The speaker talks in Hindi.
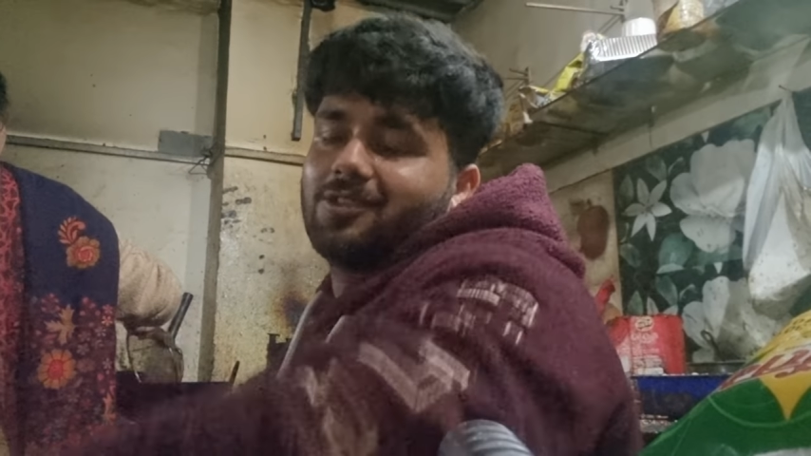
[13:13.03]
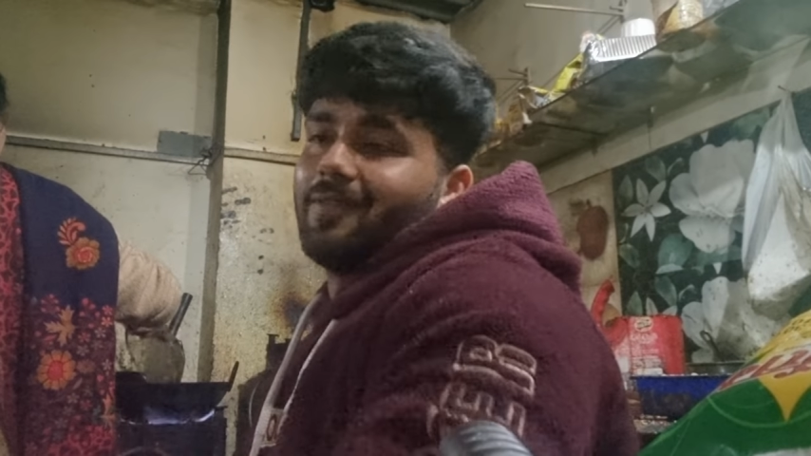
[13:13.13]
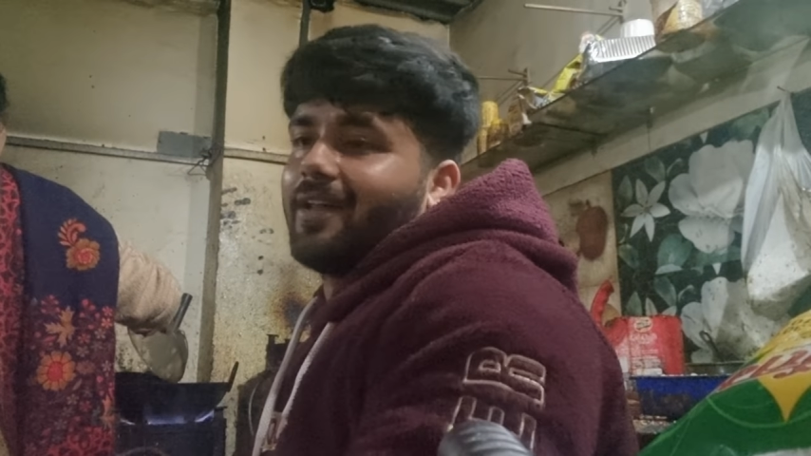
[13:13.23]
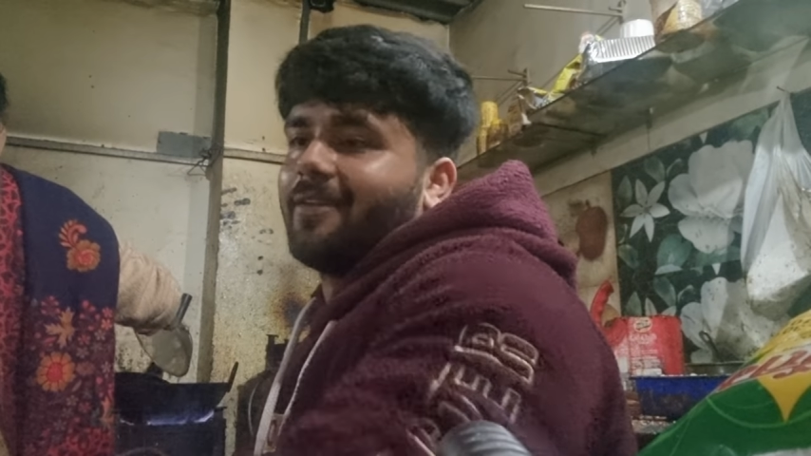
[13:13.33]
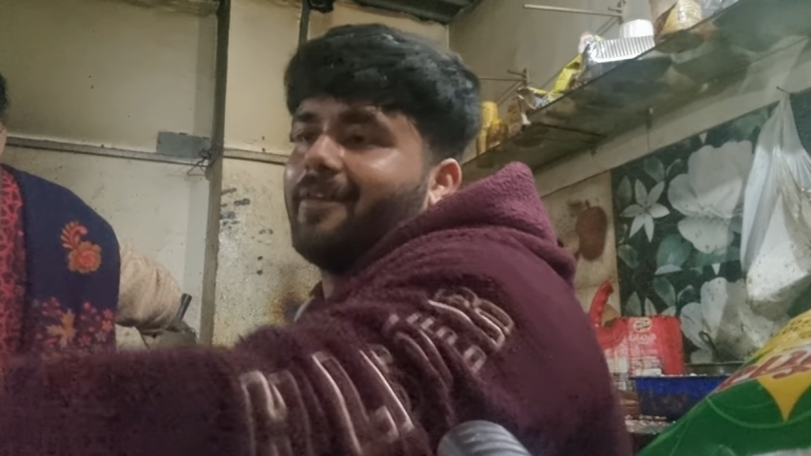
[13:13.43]

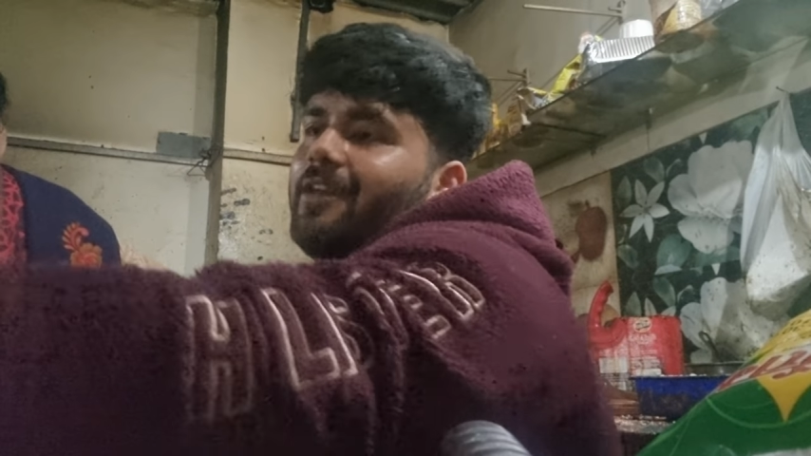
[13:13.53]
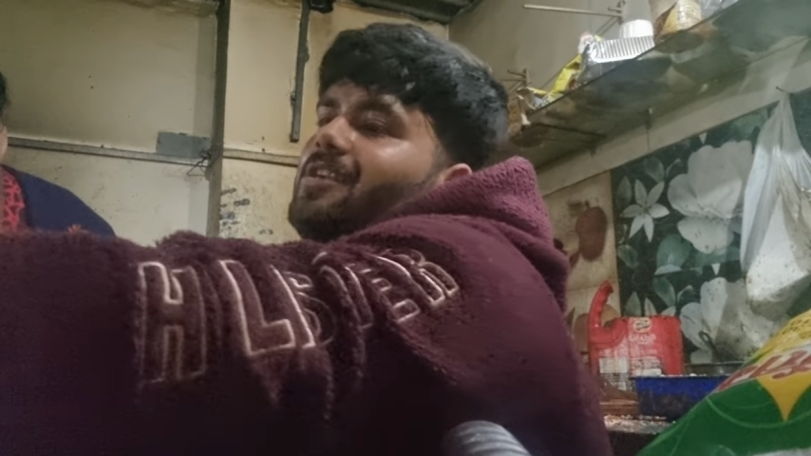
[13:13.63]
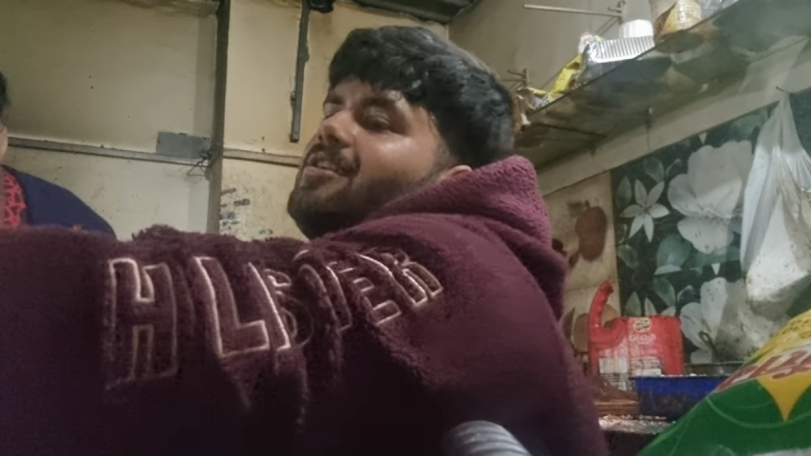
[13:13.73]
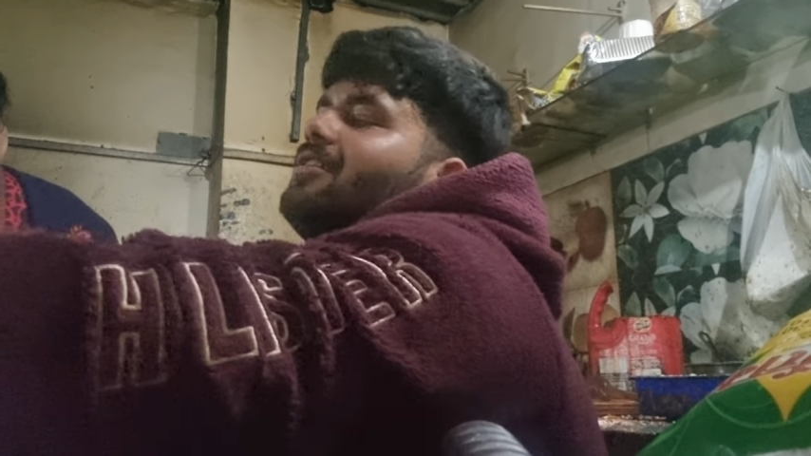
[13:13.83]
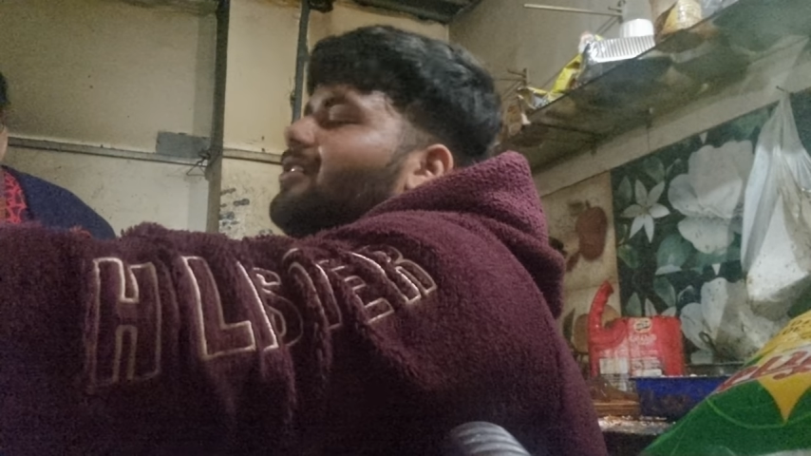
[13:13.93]
तुम्हारा भाई
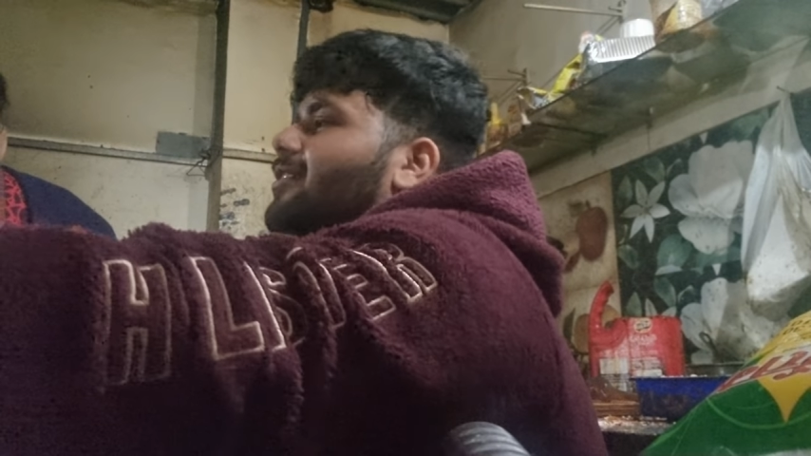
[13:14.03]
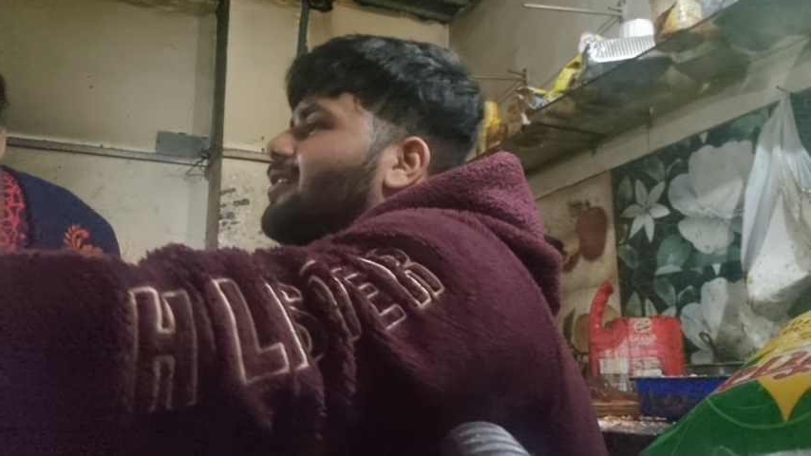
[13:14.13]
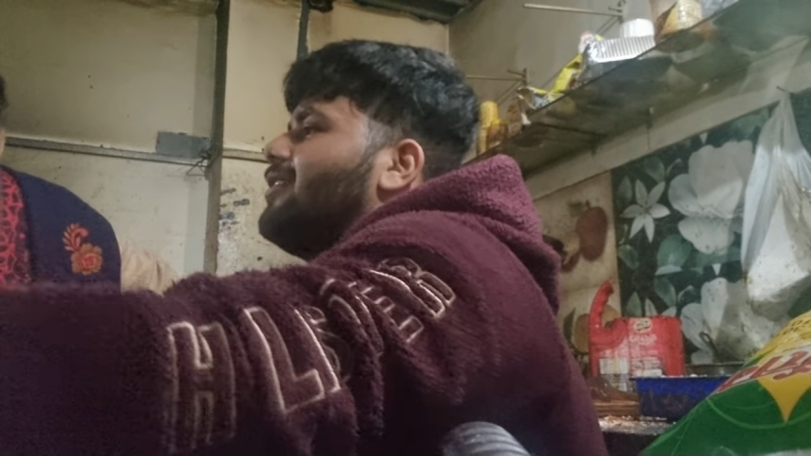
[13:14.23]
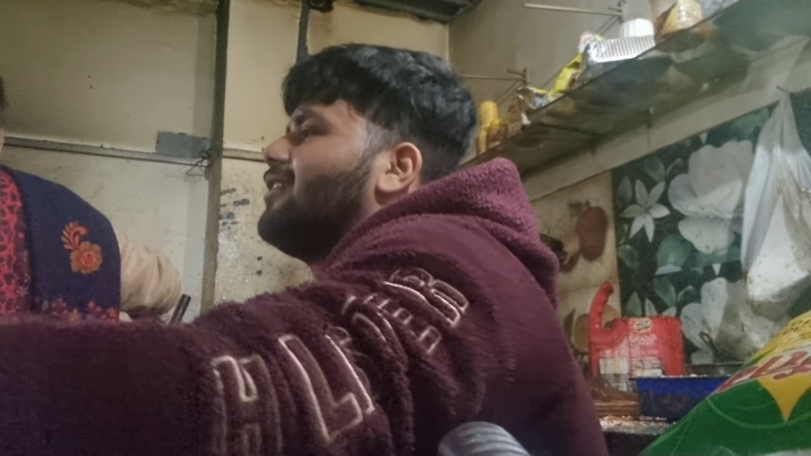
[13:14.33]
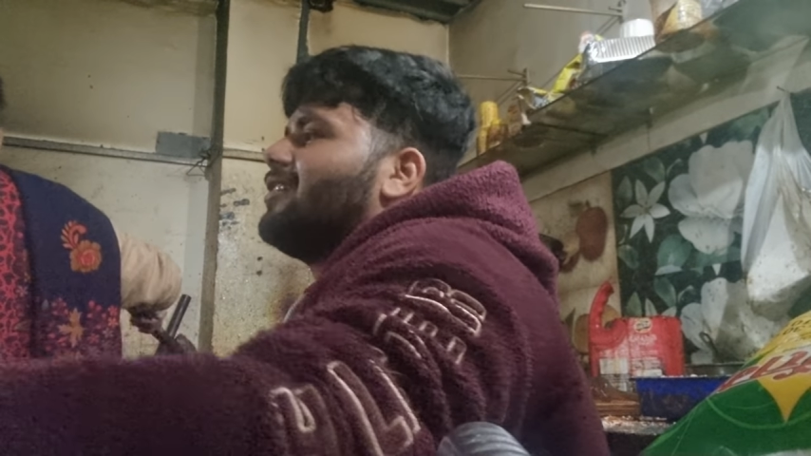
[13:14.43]

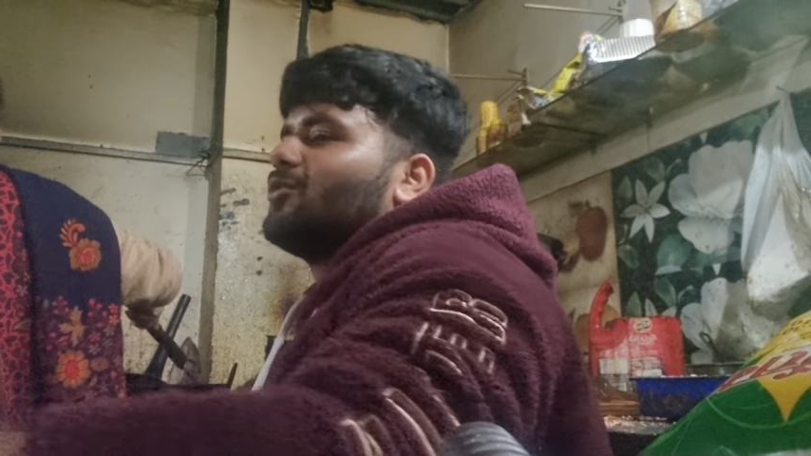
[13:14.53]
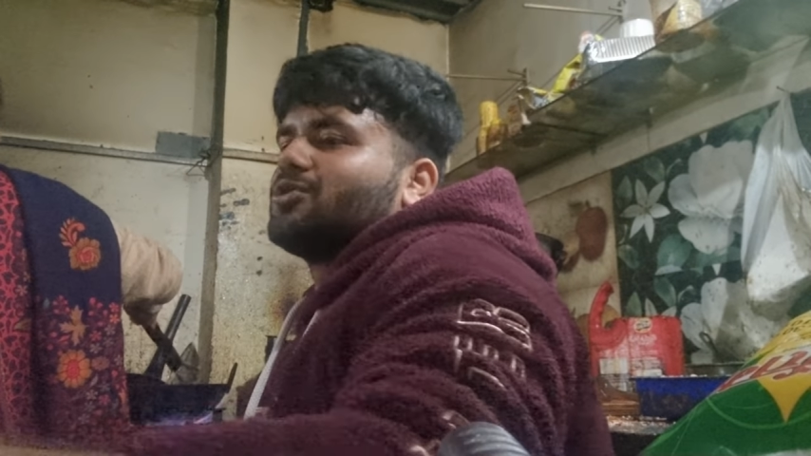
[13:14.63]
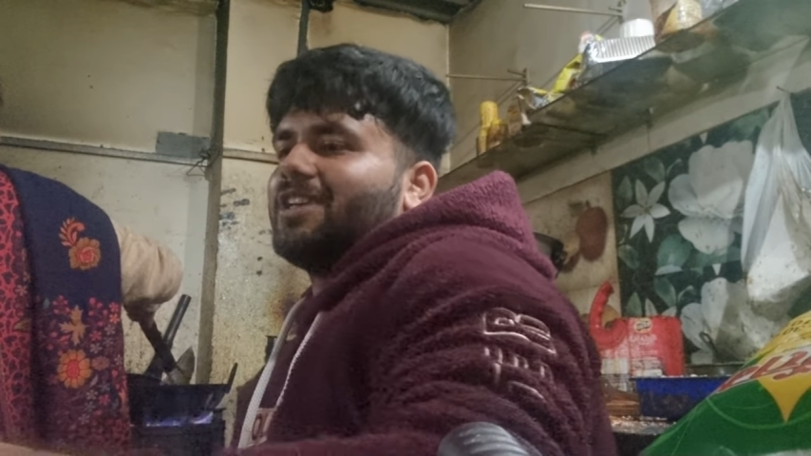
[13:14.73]
उस